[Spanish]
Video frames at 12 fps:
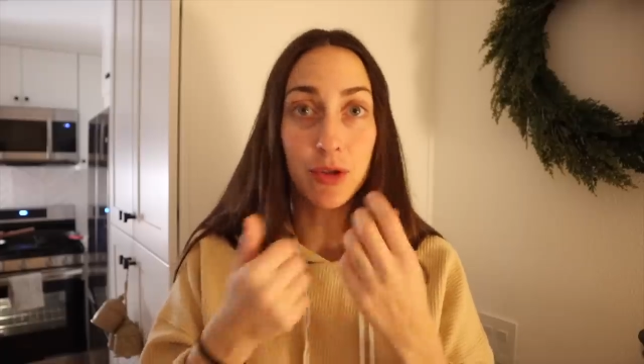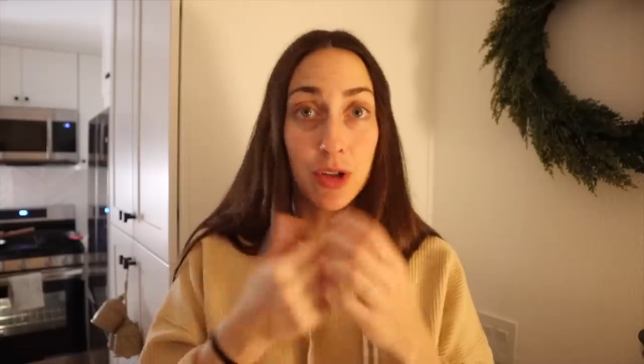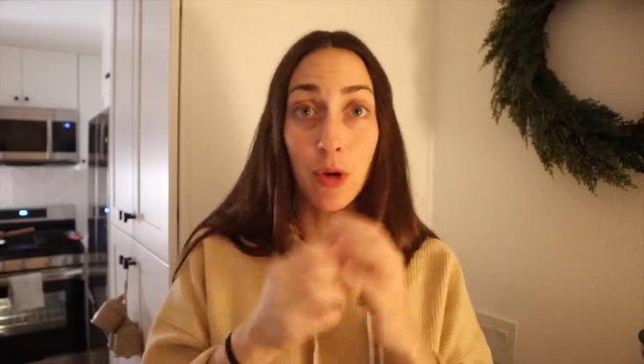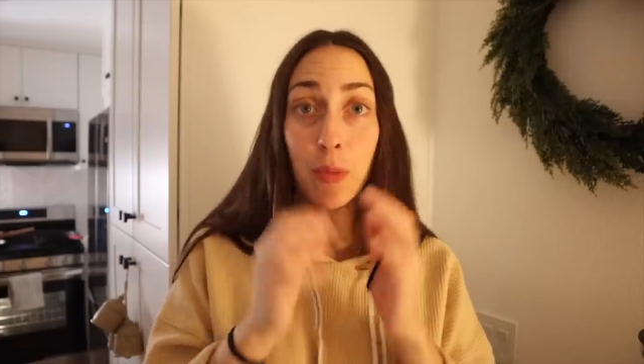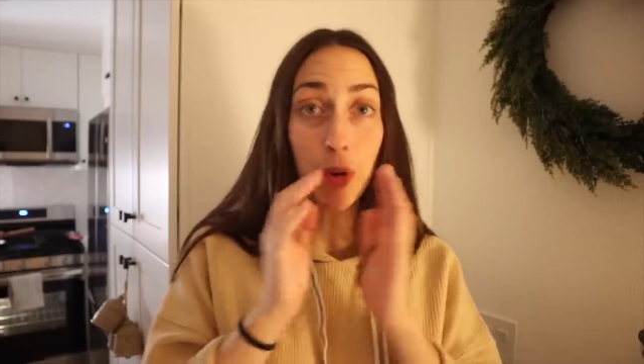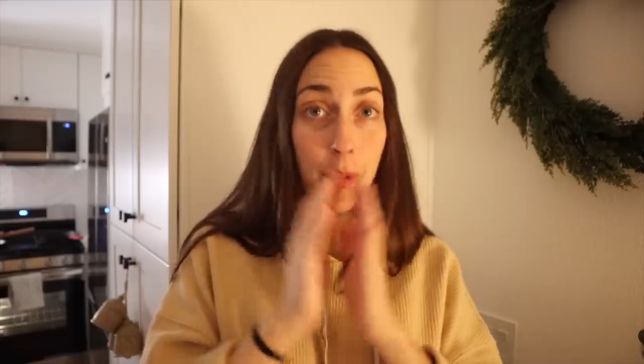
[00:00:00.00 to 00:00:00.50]
os
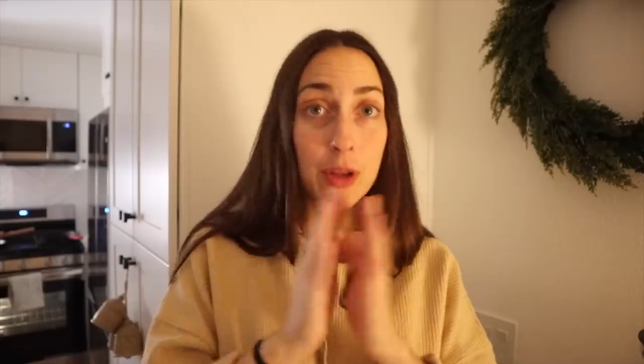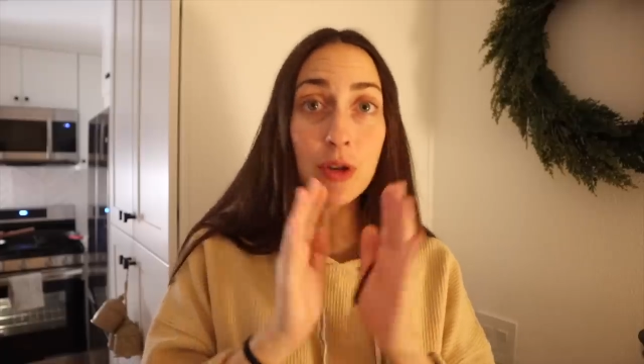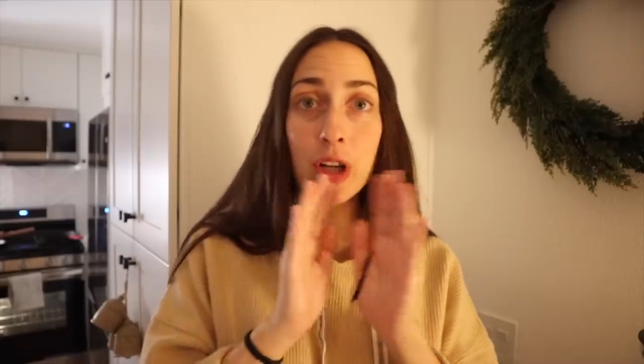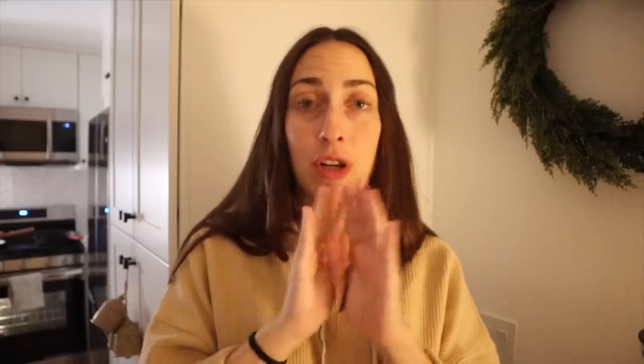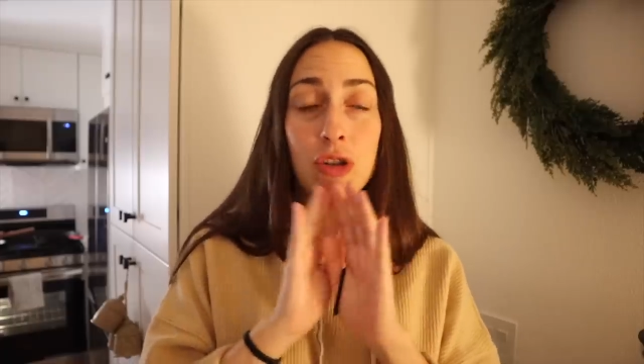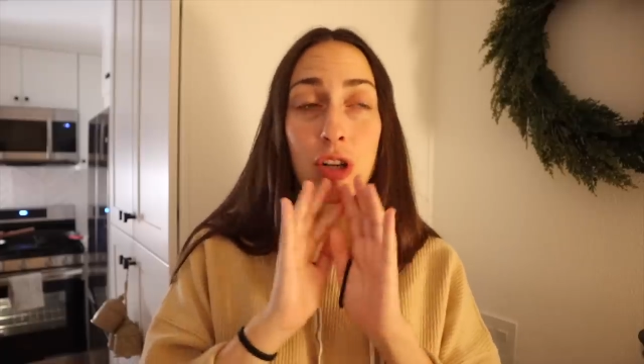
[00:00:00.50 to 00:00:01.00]
prometo
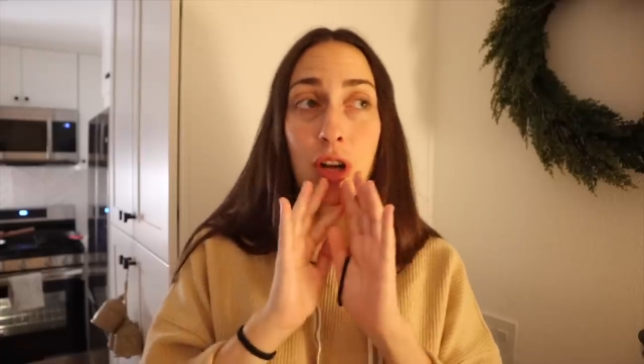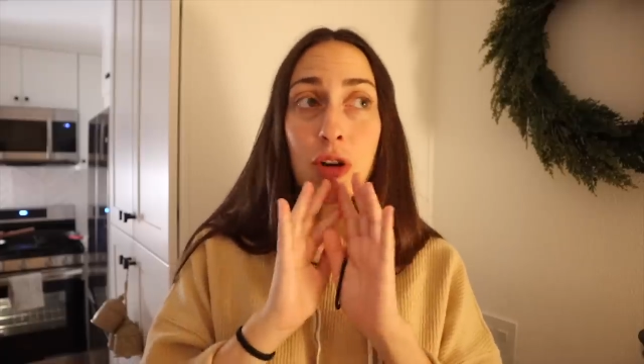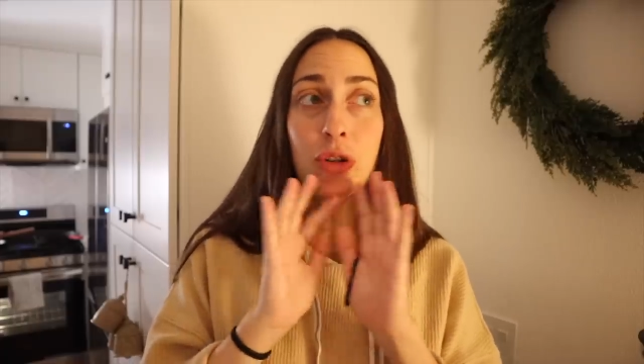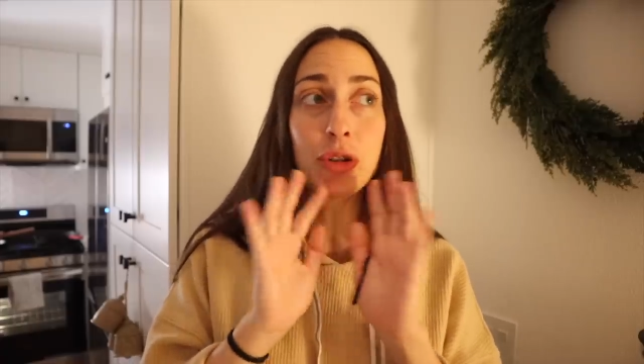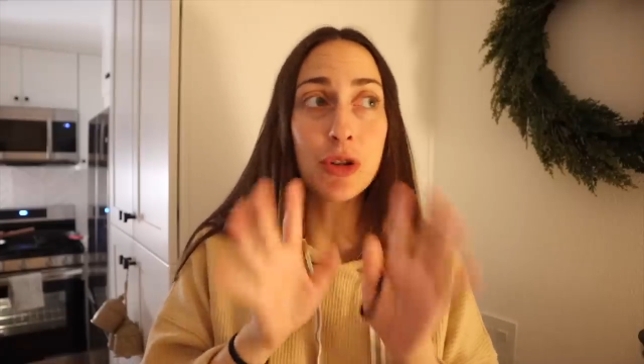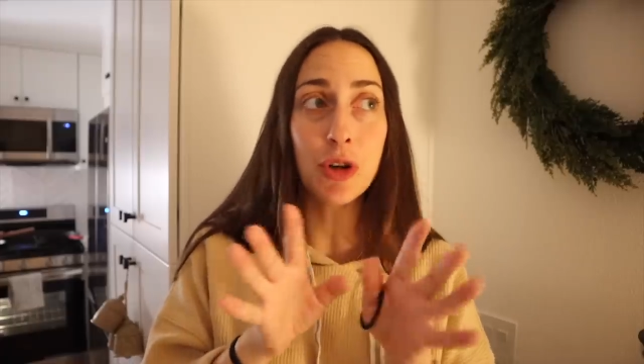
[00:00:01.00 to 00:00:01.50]
que los
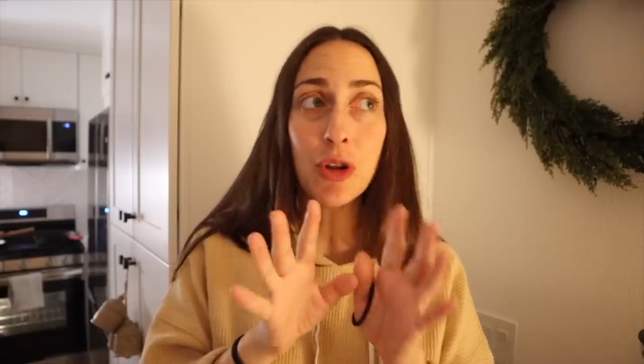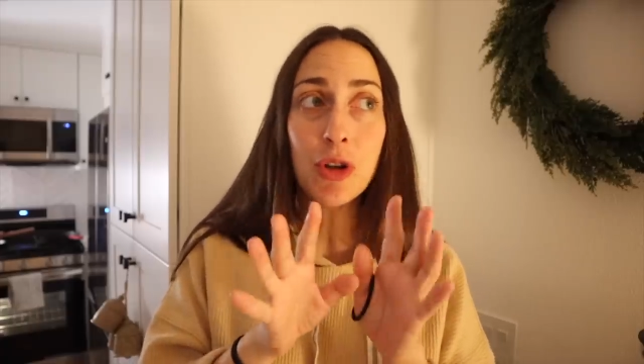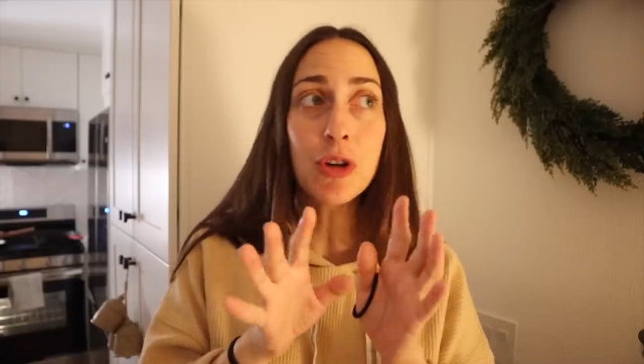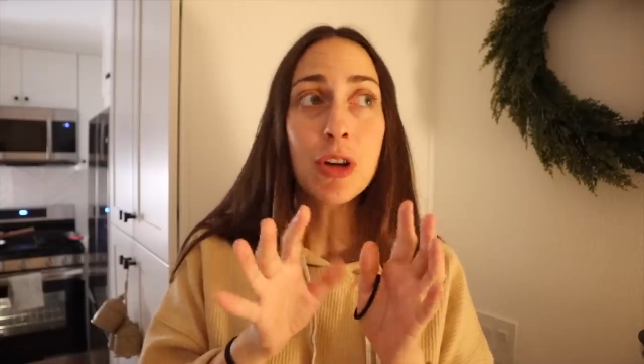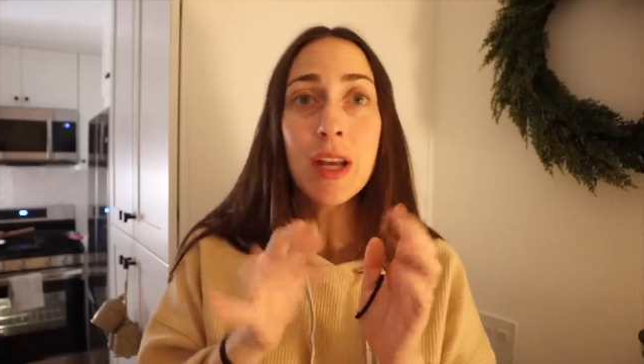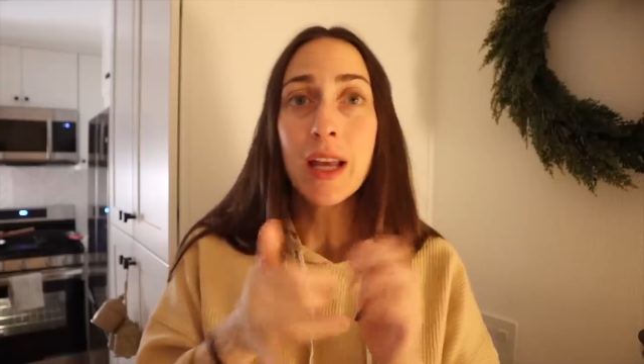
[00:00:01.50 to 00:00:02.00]
leo
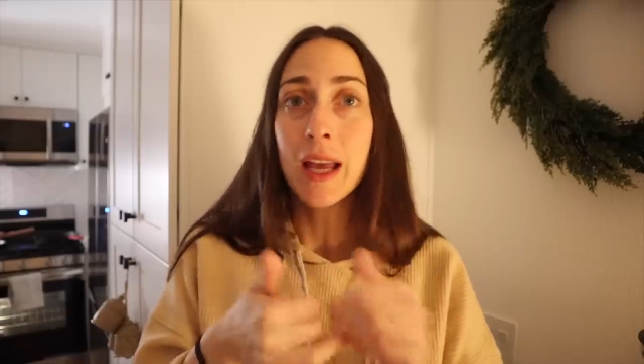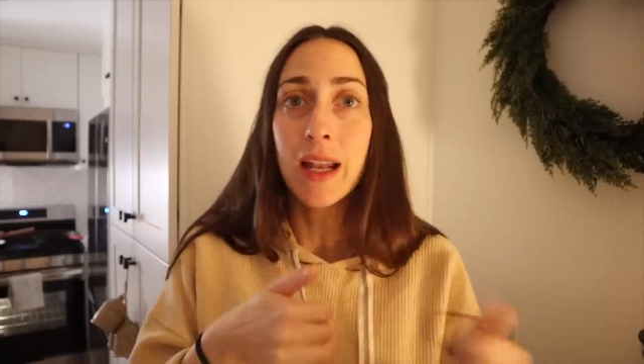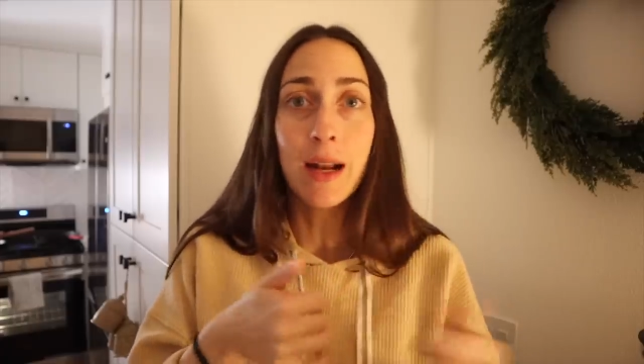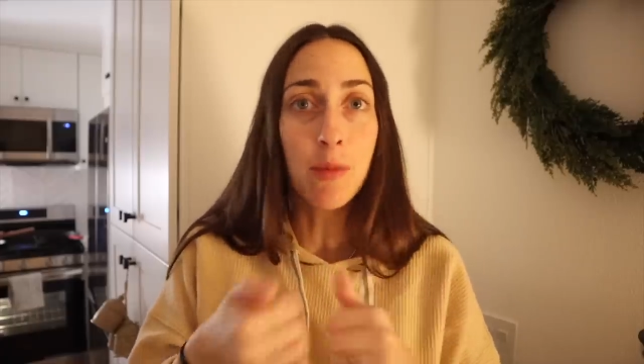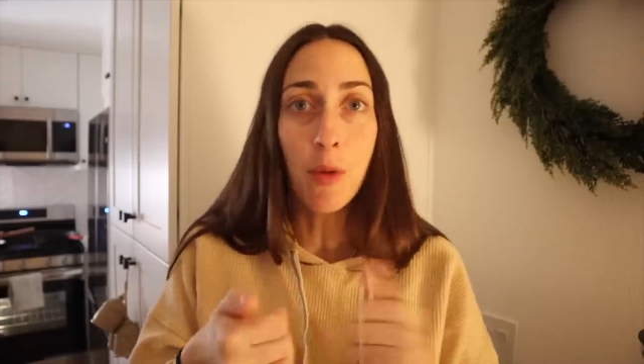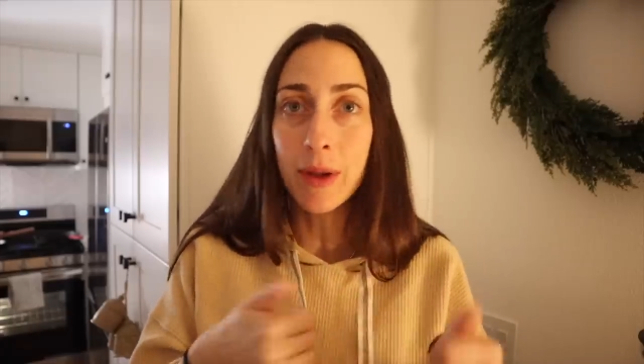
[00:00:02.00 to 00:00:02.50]
todos en
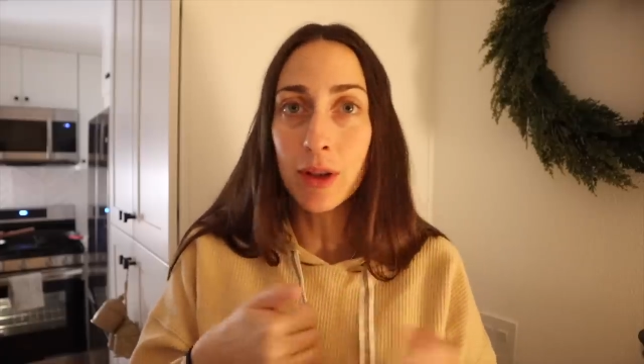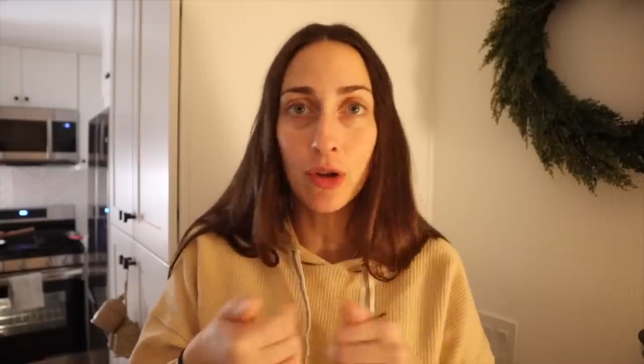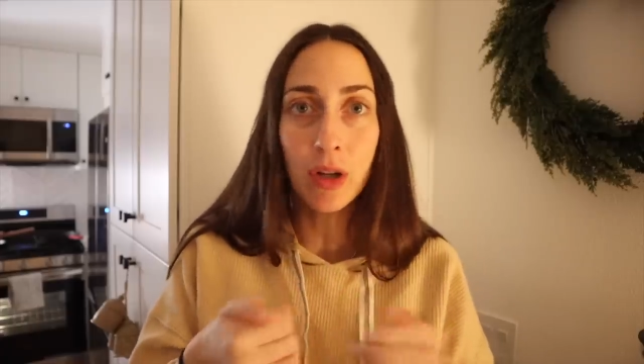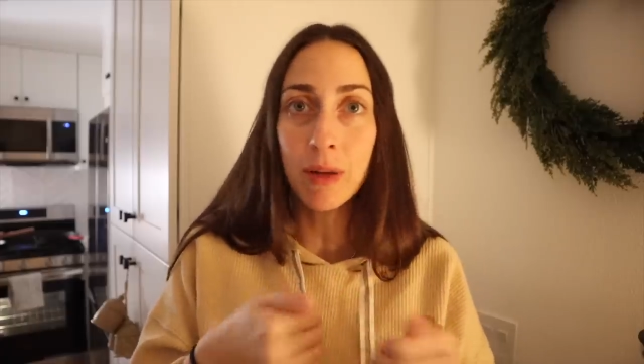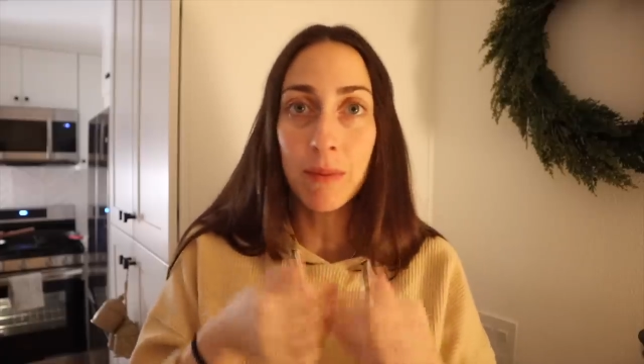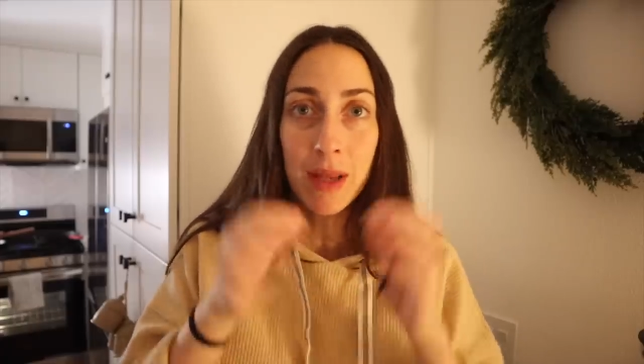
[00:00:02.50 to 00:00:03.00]
el momento
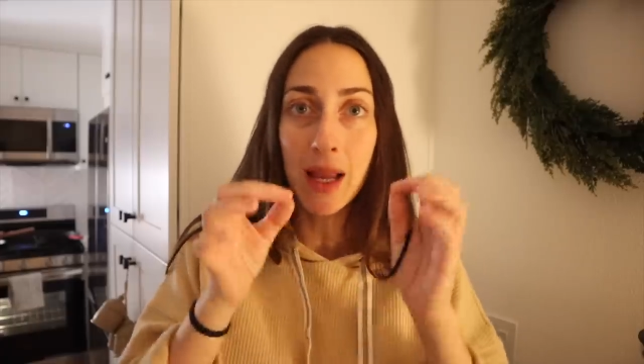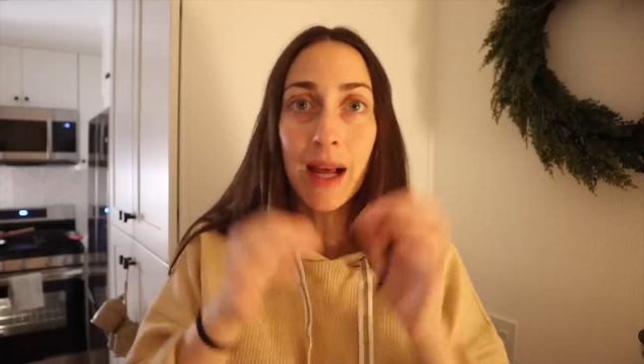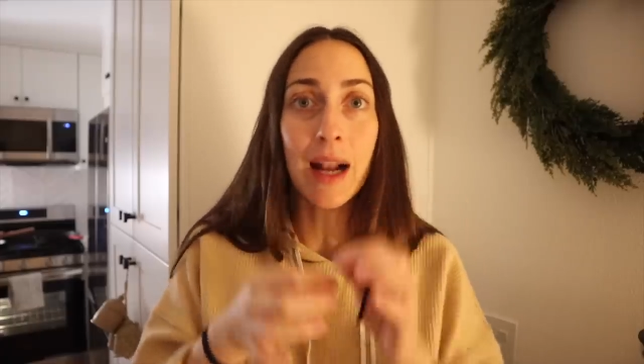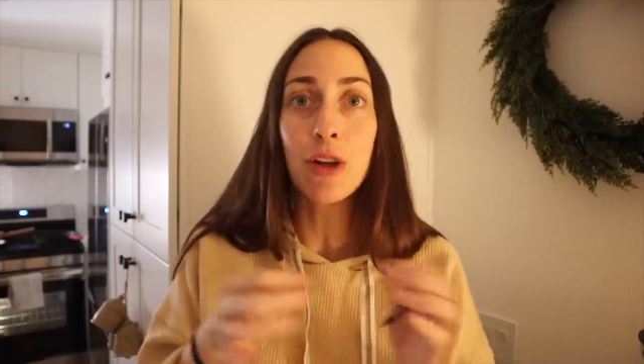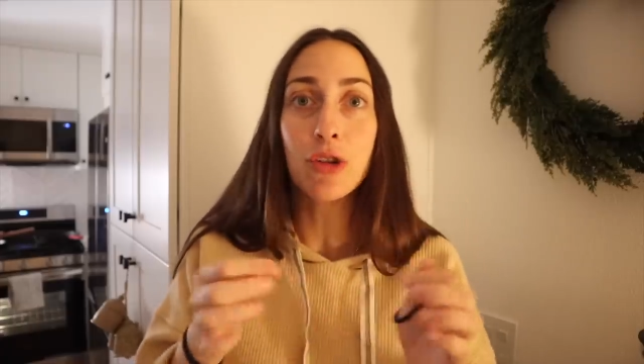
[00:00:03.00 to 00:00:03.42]
en que me llega la